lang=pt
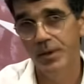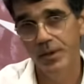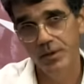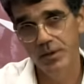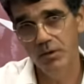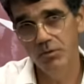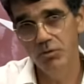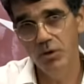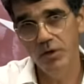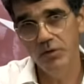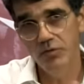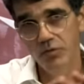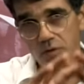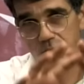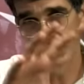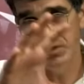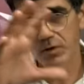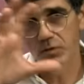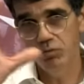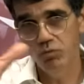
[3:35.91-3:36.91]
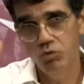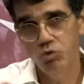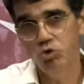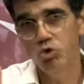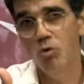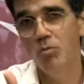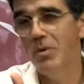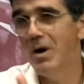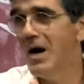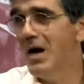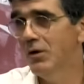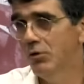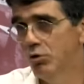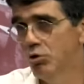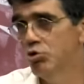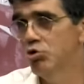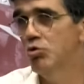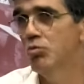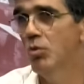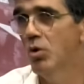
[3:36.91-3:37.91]
Então, se você somar
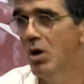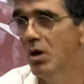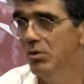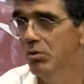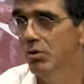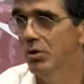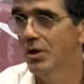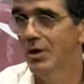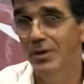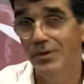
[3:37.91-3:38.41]
grosso modo,